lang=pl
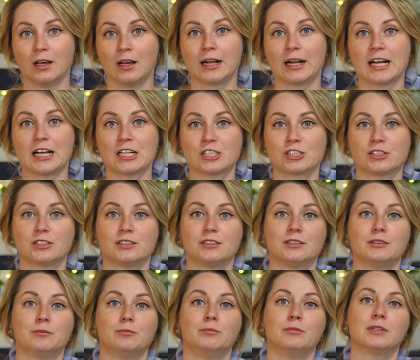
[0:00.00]

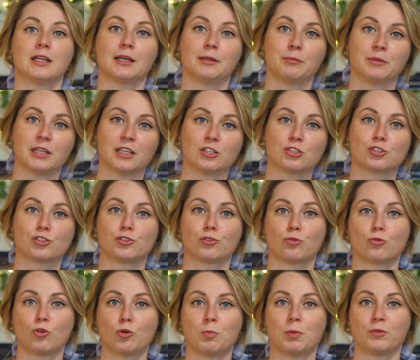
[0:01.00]
Każdy najmniejszy
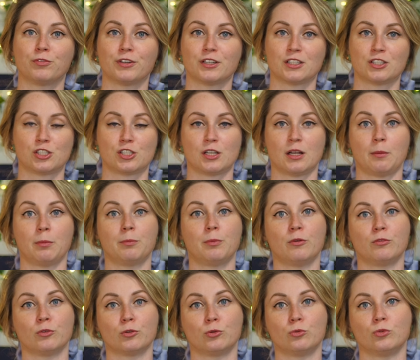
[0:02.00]
ruch powietrza
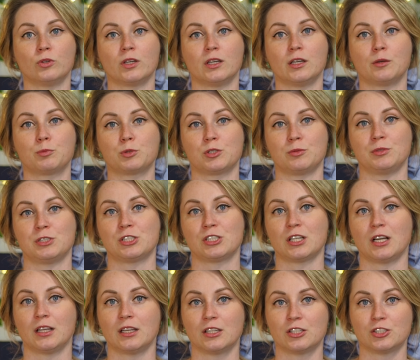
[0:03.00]
powoduje ich
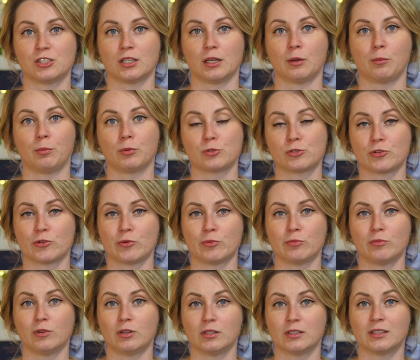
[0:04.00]
przemieszczanie się, bo
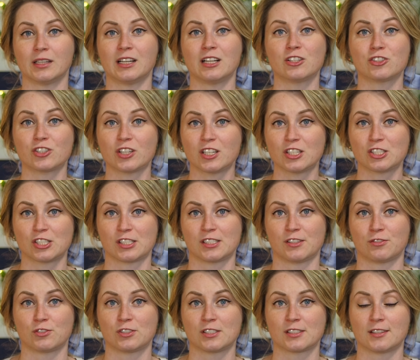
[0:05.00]
są najlżejsze ze
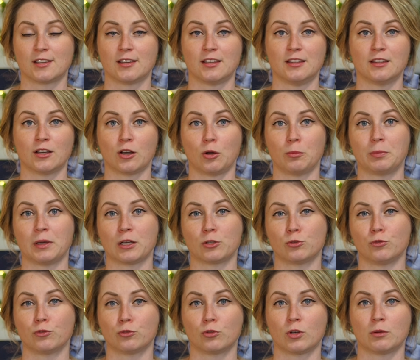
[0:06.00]
wszystkich innych
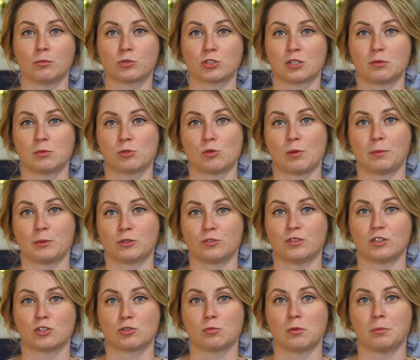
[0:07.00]
obiektów, które możemy złapać w
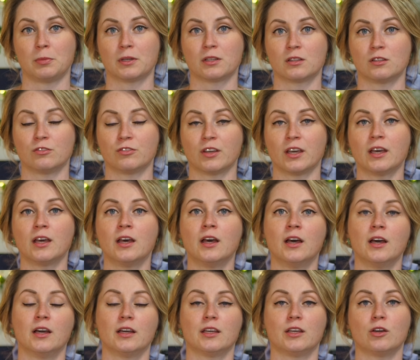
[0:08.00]
naszym obiektywie
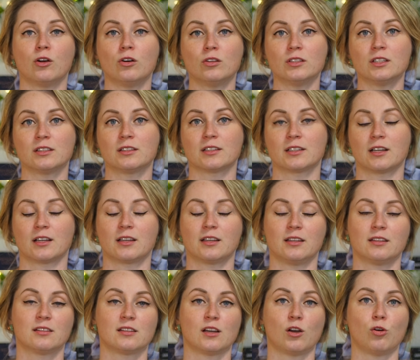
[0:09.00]
i one, tak jak
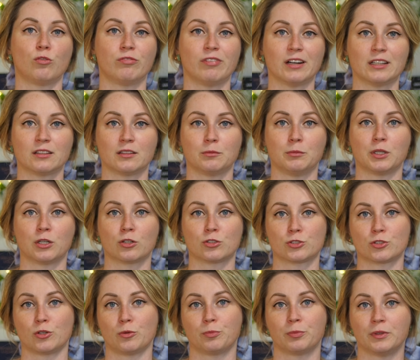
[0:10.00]
i te owady
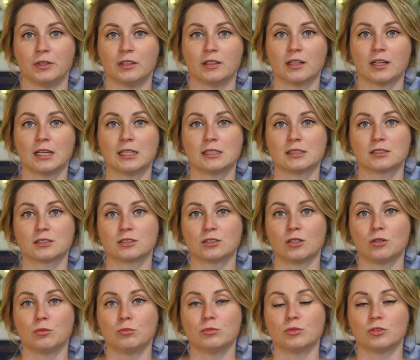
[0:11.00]
mikroskopijne,
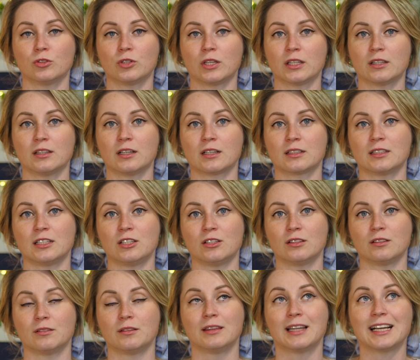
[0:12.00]
są jednak naj,
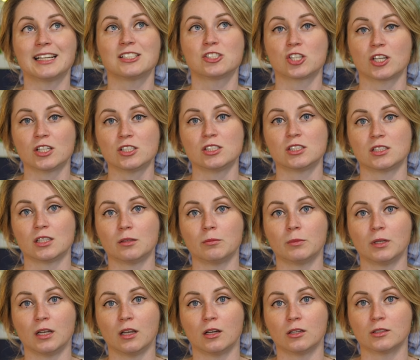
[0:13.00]
najczęściej
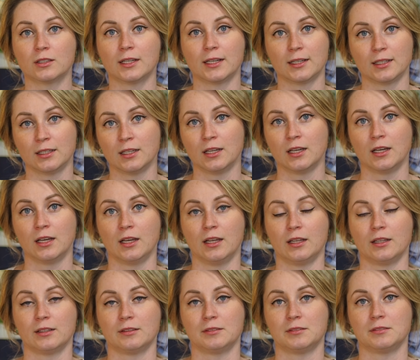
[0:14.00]
mylone
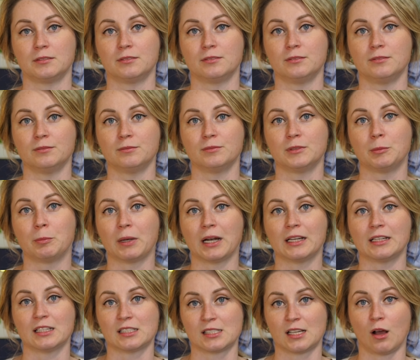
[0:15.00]
yy, i
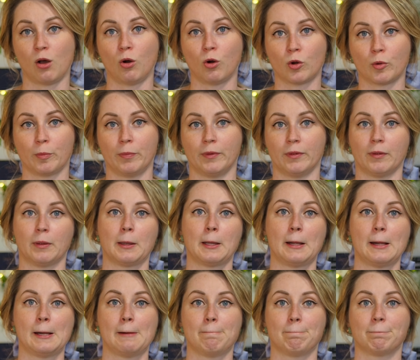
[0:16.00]
brane za orby.
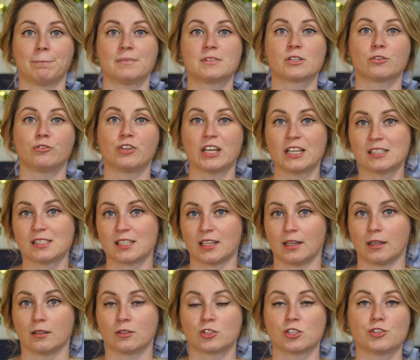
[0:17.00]
Co
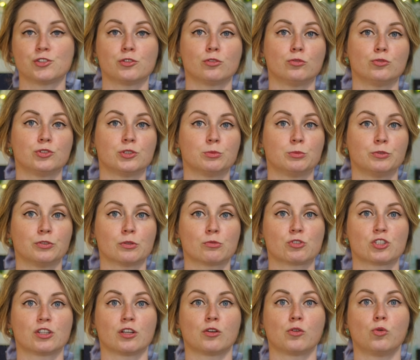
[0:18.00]
więcej, często ludzie mówią,
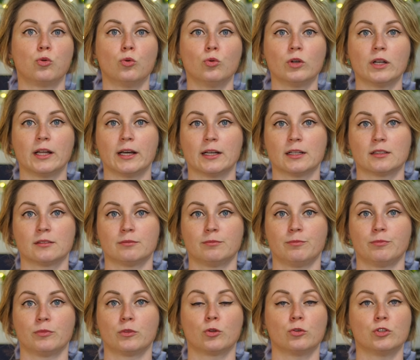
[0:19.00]
że te kule
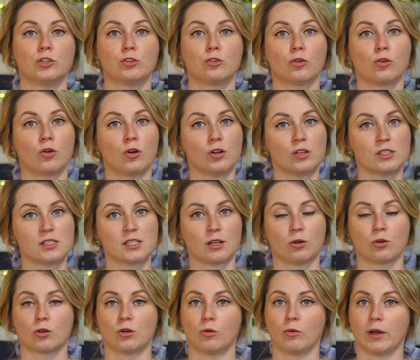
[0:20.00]
to nie do końca
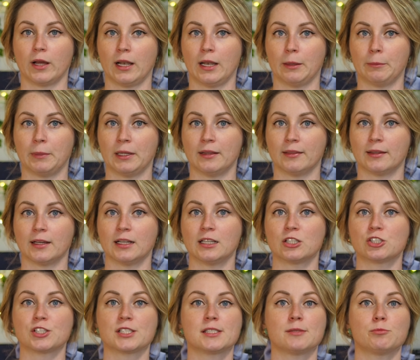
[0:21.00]
okrągłe elementy, ale
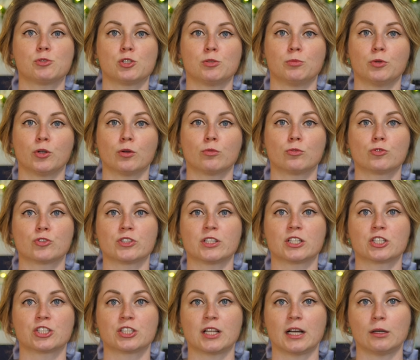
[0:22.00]
czasem przyjmują różne
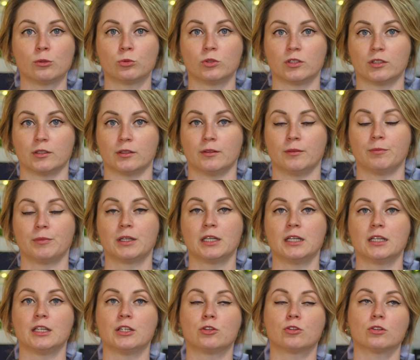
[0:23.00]
kształty.
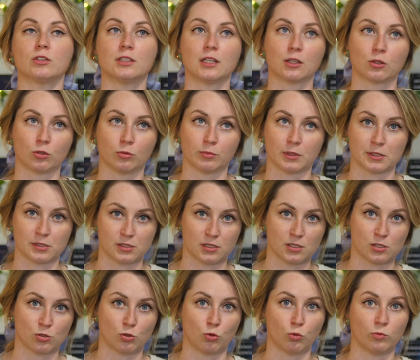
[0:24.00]
I to natomiast
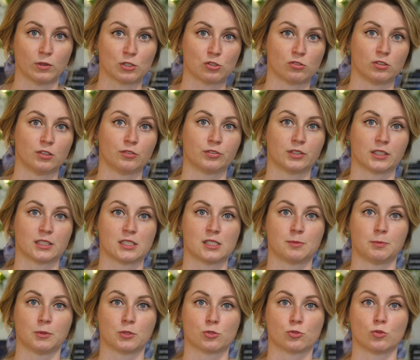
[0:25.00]
jest tłumaczone w taki
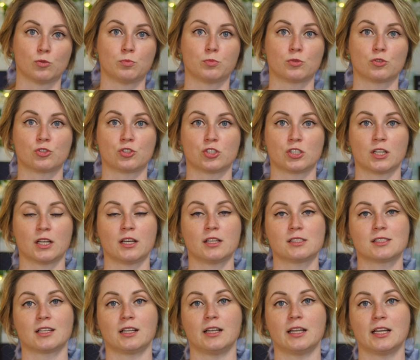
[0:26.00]
sposób, że
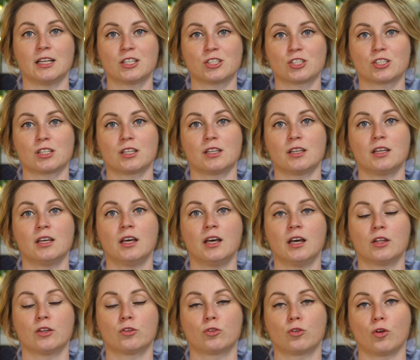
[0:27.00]
zależy
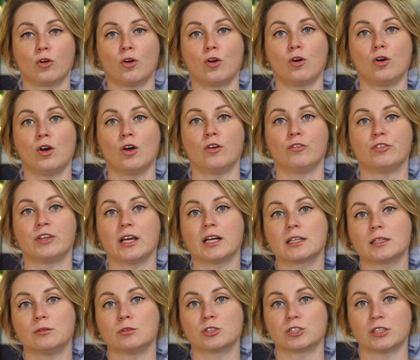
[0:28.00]
to, w
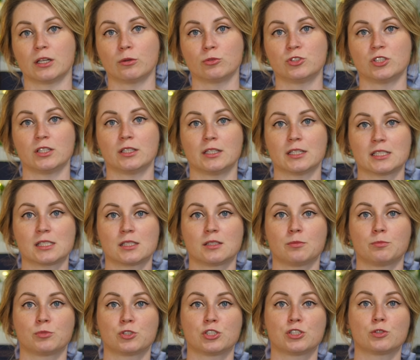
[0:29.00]
jakim kształcie jest
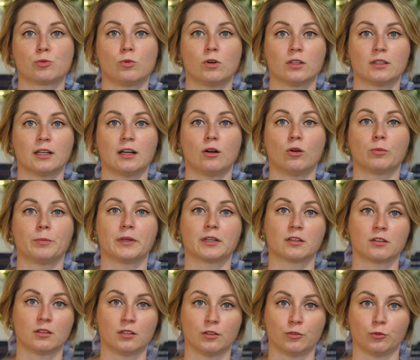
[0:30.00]
przysłona
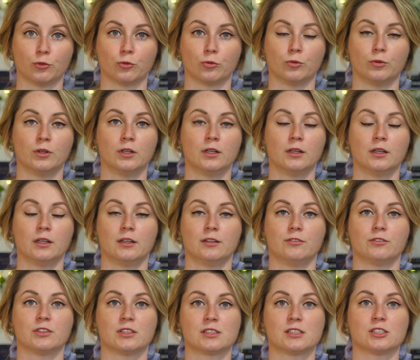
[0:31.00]
obiektywu.
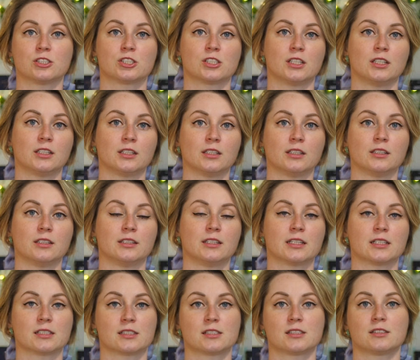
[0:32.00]
Więc jeżeli
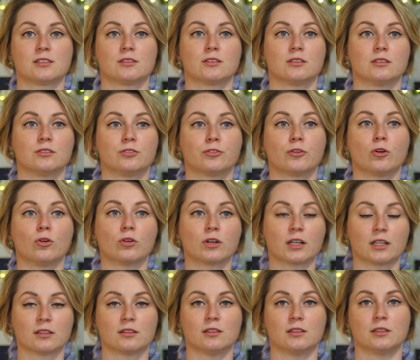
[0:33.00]
jest w
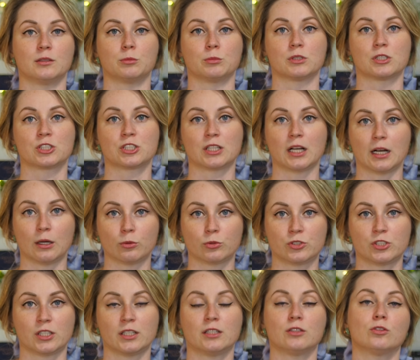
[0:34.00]
konkretnym
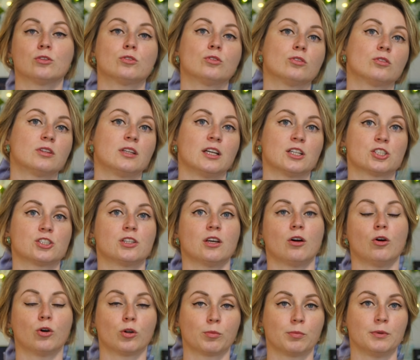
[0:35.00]
kształcie, no to też te
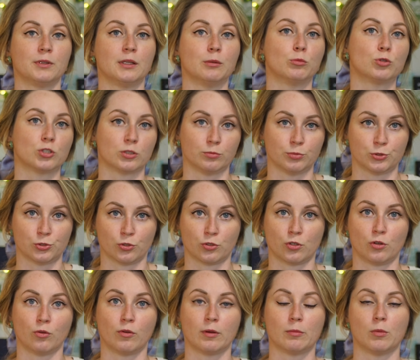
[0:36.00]
orby nie muszą być
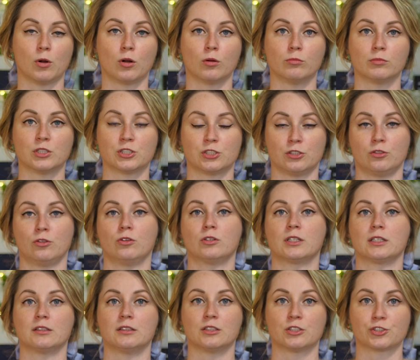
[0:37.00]
okrągłe, mogą mieć ten
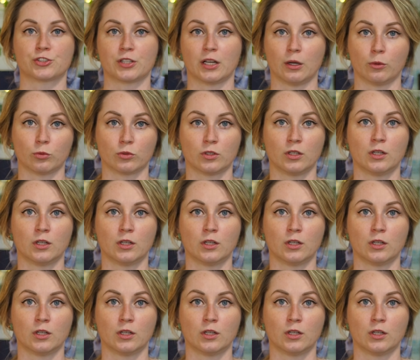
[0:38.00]
konkretny kształt.